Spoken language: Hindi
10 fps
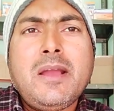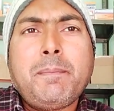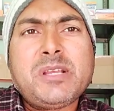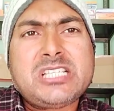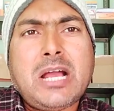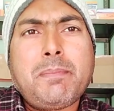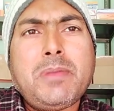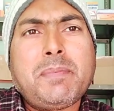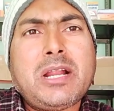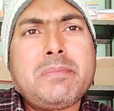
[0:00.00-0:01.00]
पेशाब में
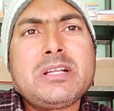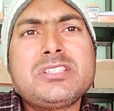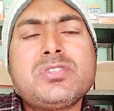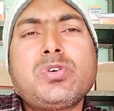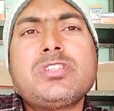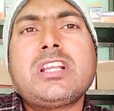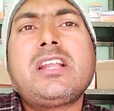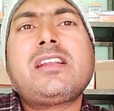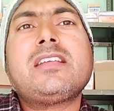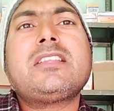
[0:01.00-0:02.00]
बराबर जिनको जलन
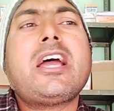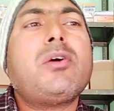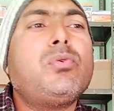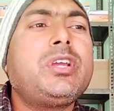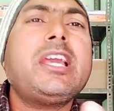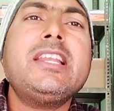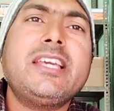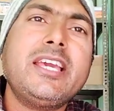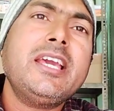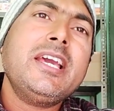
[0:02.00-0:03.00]
रहता है उनके
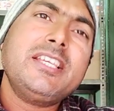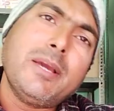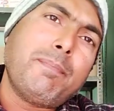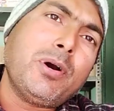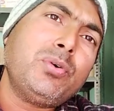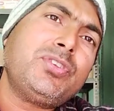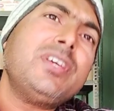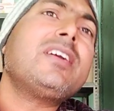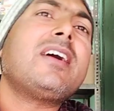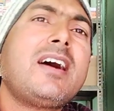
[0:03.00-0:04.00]
लिए ये बहुत ही
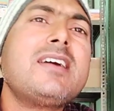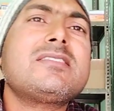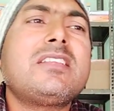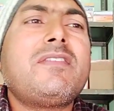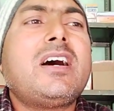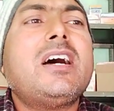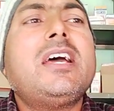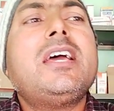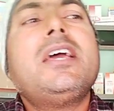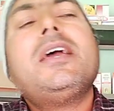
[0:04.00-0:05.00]
खास दवा है
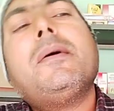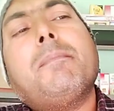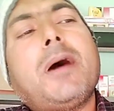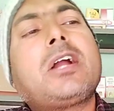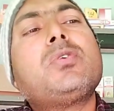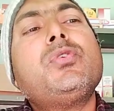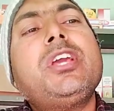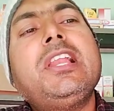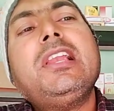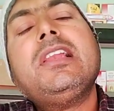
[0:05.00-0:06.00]
बाकुनील